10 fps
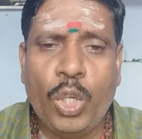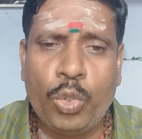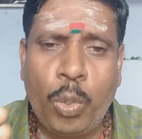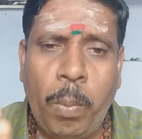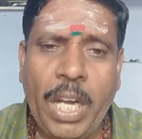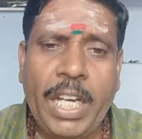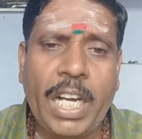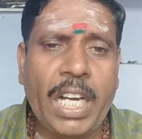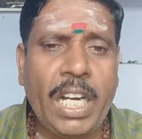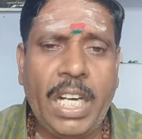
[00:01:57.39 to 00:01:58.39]
சுப
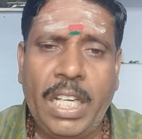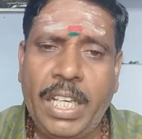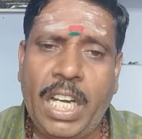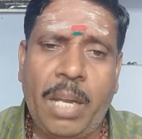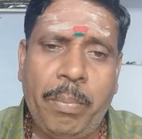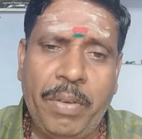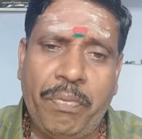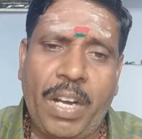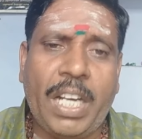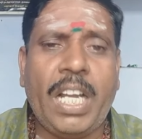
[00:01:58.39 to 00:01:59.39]
கிரகங்கள் எல்லாமே
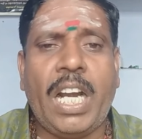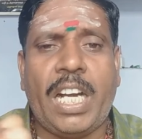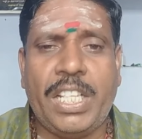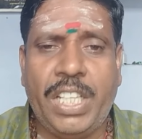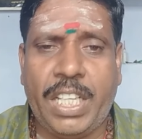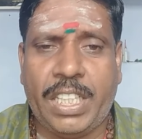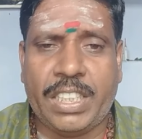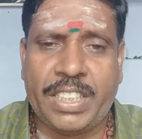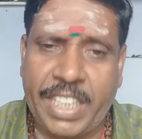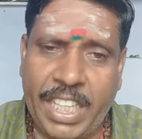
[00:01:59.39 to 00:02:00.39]
பக்ரம் அடைஞ்சிருக்கு
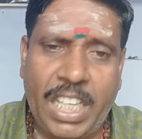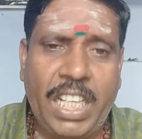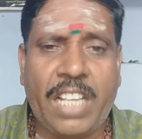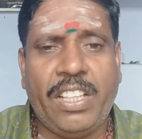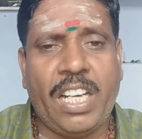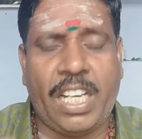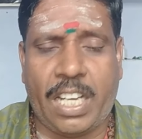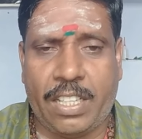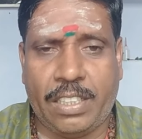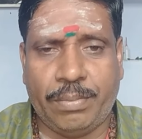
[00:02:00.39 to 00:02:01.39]
செயல் இழந்து
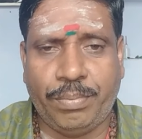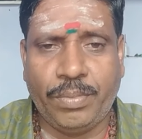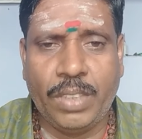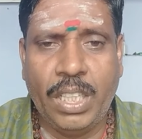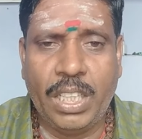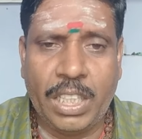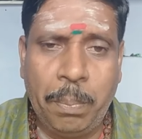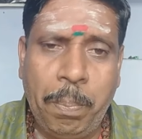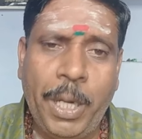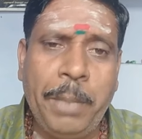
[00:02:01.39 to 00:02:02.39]
இருக்கிறது
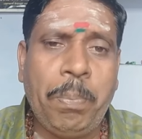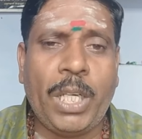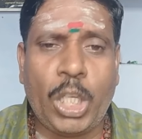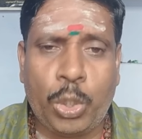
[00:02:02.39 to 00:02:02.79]
இப்படிப்பட்ட